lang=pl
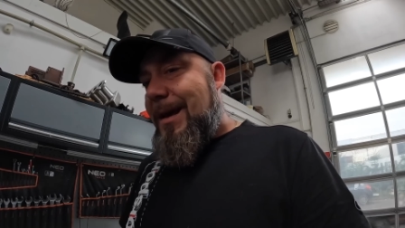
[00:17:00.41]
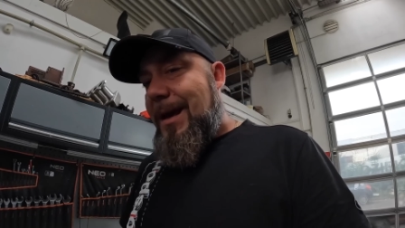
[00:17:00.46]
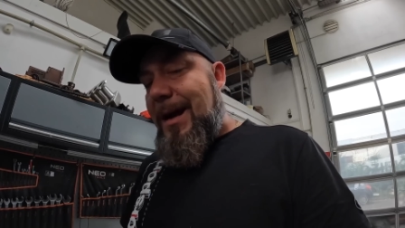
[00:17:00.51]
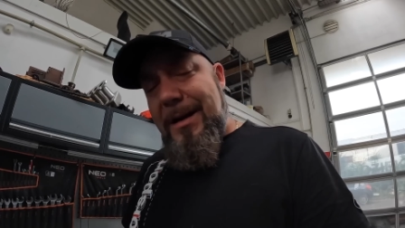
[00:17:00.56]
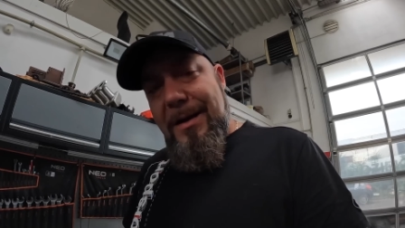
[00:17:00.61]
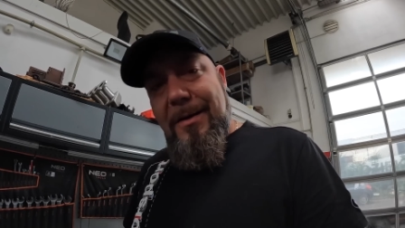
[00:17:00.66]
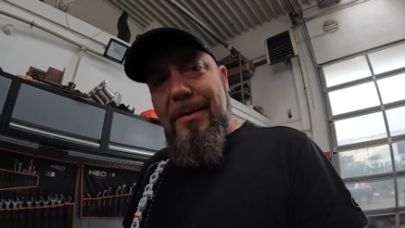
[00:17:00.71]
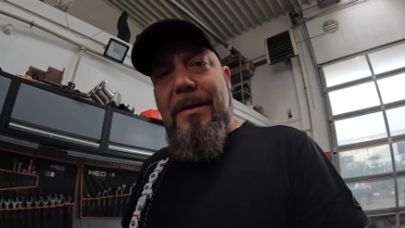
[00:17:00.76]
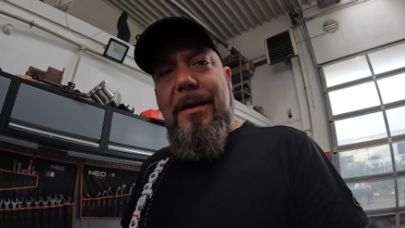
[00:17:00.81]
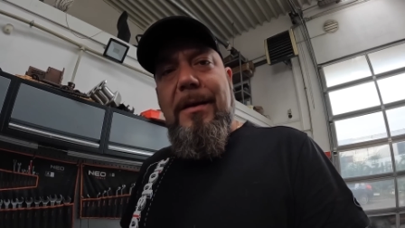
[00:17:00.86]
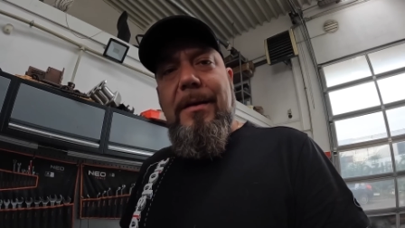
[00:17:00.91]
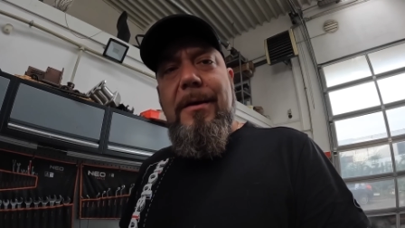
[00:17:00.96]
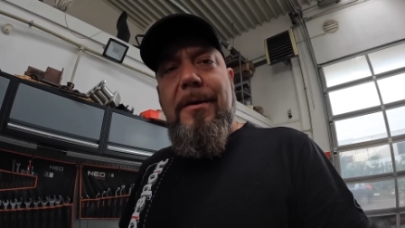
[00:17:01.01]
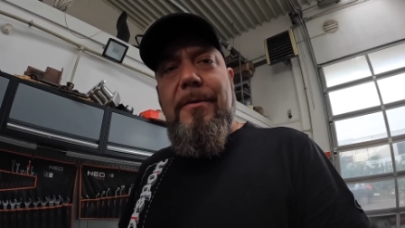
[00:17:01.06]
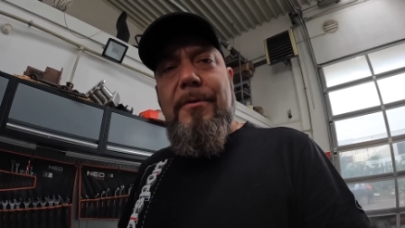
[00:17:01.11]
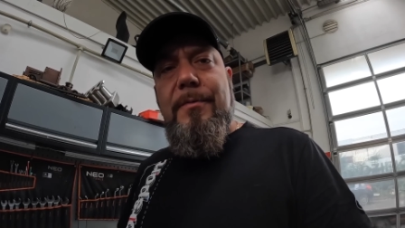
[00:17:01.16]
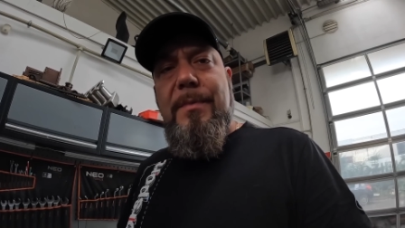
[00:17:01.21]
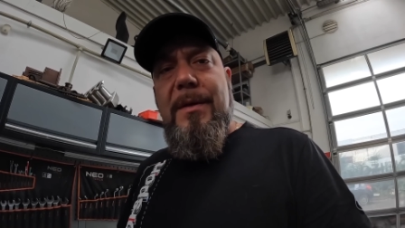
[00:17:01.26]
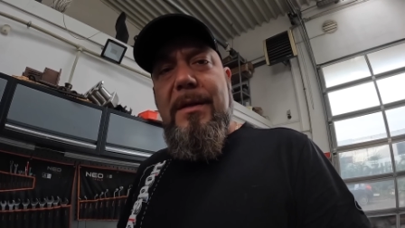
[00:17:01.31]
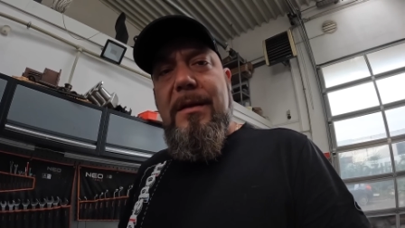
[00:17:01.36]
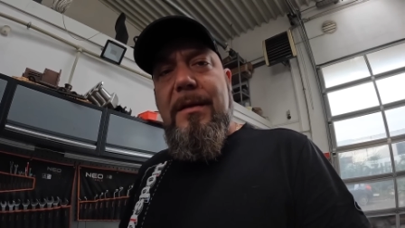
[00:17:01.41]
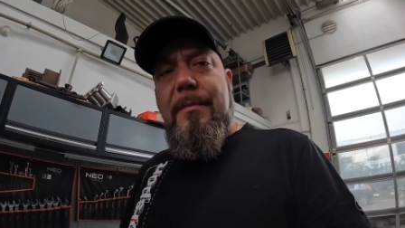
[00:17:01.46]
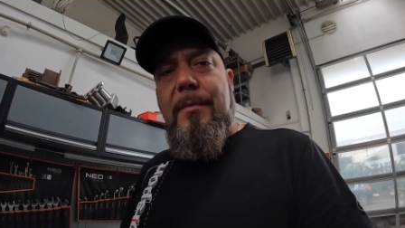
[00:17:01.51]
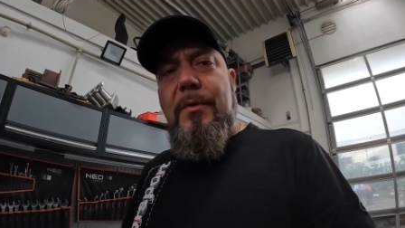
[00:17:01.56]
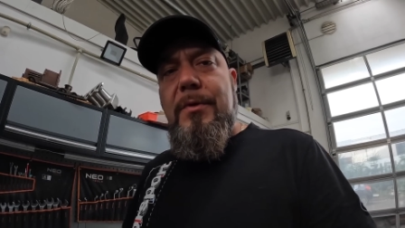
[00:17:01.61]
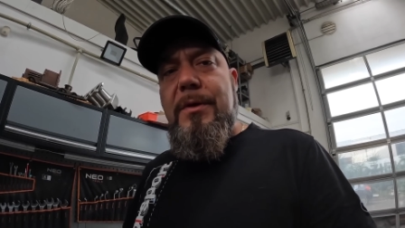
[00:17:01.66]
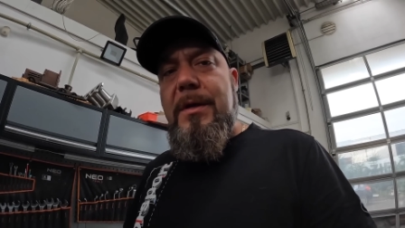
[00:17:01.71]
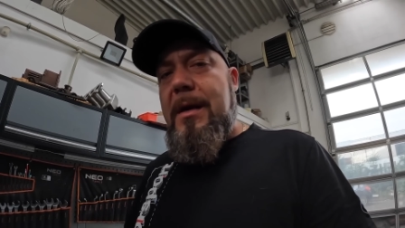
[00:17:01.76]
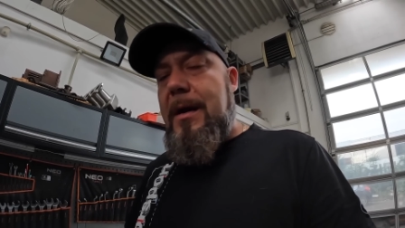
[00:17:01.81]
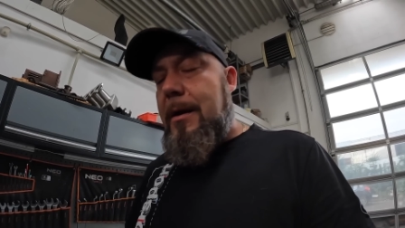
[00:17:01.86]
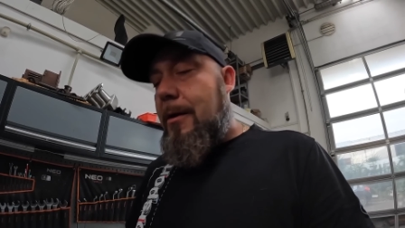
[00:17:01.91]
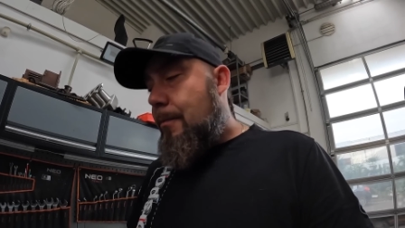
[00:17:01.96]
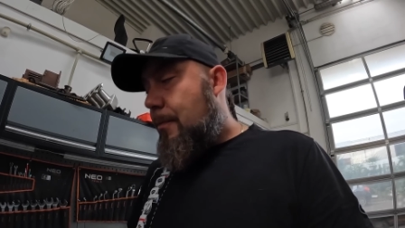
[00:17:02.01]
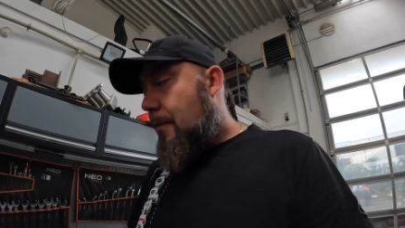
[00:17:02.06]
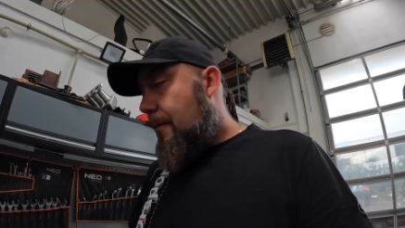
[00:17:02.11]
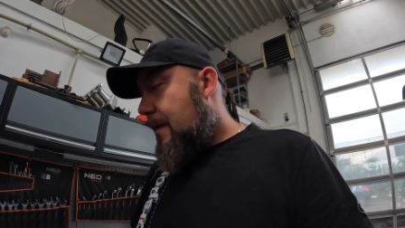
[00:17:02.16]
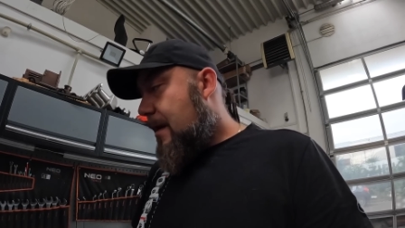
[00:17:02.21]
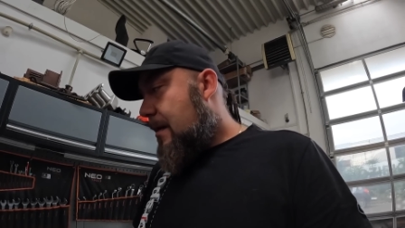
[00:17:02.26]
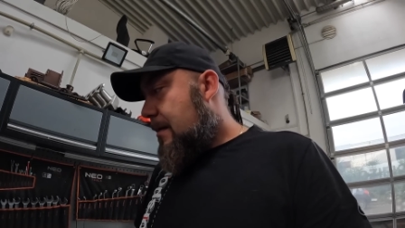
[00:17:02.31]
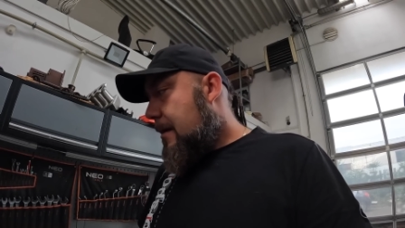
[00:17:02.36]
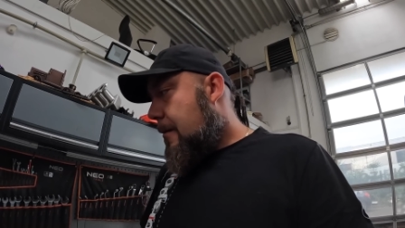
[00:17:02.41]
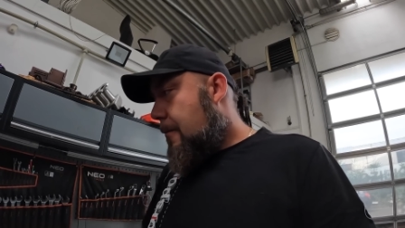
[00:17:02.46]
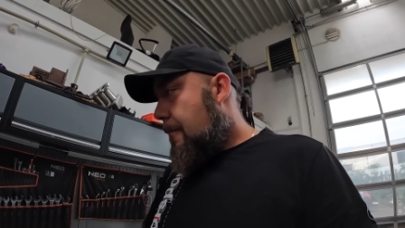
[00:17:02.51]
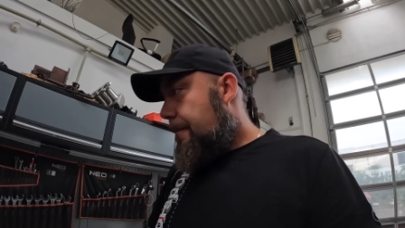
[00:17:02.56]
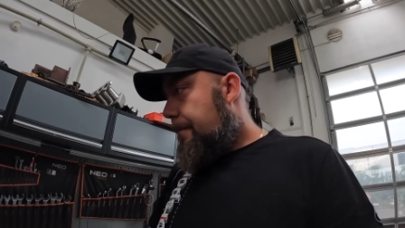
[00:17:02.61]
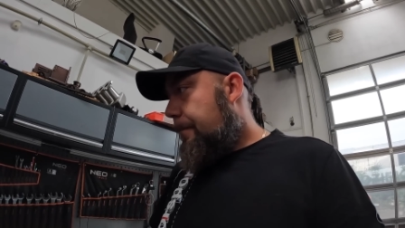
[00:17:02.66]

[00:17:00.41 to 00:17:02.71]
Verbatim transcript: Ale o niej już będę na miłośnikach opowiadał.